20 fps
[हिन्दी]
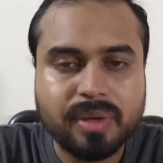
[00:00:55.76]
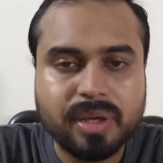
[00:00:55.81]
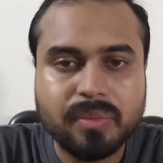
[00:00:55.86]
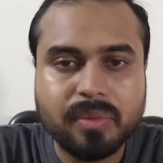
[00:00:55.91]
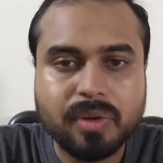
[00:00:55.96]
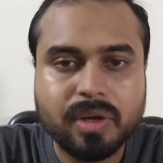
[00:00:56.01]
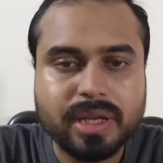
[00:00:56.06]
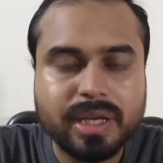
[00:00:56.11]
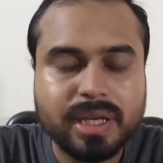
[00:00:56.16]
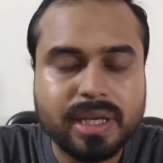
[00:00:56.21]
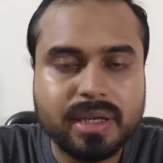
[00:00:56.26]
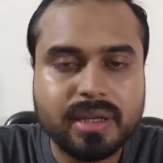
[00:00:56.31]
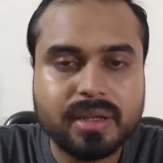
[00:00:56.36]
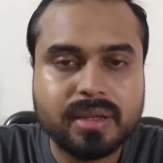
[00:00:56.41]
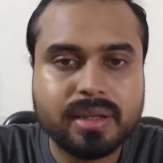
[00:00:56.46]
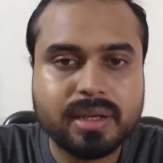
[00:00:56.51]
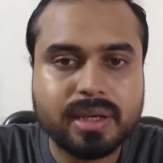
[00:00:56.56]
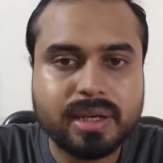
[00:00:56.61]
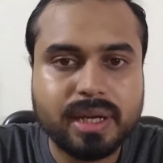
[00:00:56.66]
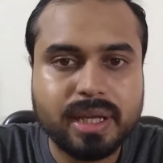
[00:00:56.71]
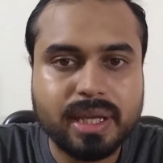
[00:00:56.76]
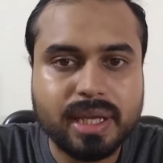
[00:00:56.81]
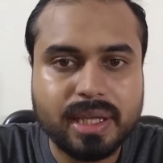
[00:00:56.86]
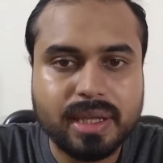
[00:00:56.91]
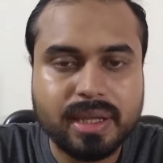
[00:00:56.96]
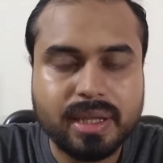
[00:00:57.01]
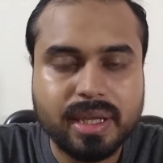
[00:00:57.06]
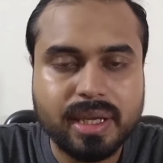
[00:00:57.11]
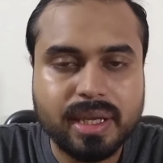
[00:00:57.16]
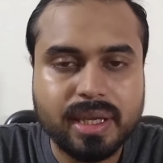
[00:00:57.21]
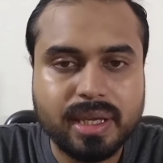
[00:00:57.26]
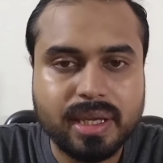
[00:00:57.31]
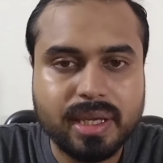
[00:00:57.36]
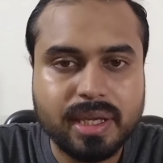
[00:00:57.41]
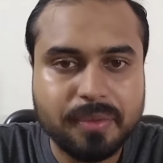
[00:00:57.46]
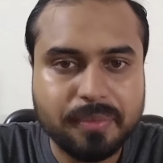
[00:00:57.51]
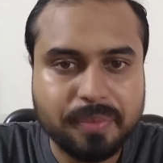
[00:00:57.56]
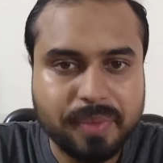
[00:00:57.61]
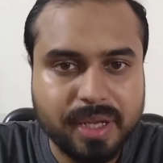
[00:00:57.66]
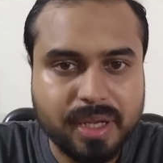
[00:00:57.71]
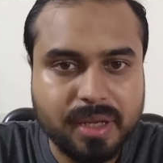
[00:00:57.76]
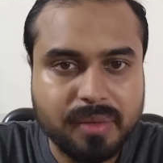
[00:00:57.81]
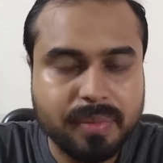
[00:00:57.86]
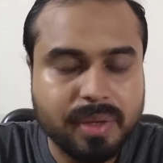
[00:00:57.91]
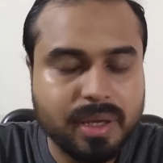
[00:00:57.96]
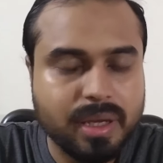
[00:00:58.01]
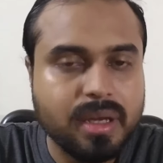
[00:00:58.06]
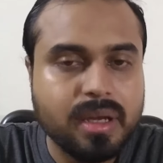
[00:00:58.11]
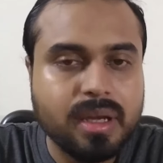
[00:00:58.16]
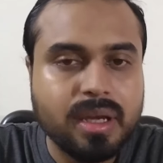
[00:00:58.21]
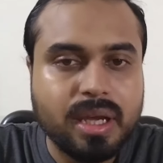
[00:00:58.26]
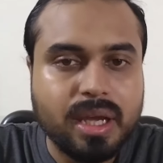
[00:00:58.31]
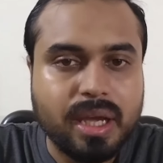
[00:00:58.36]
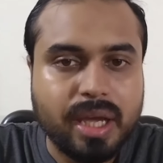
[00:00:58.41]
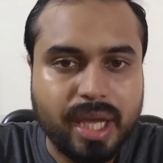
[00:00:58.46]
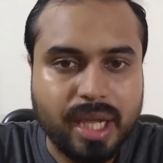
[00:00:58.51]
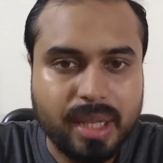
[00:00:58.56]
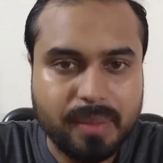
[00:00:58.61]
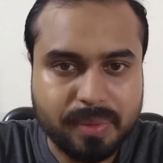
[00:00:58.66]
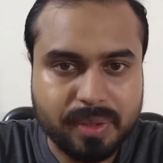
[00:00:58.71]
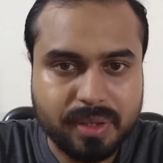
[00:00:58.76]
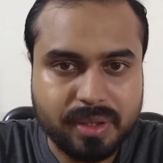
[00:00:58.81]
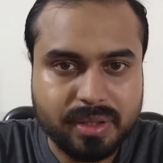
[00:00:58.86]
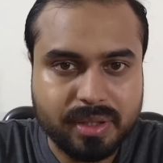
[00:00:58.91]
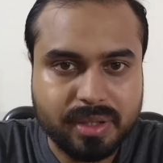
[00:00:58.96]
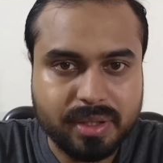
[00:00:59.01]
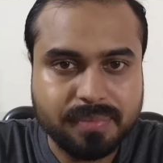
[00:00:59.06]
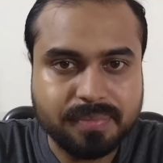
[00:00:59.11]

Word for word: हमारी बॉडी के अंदर डीएनए की रिपेयरिंग में हेल्प करता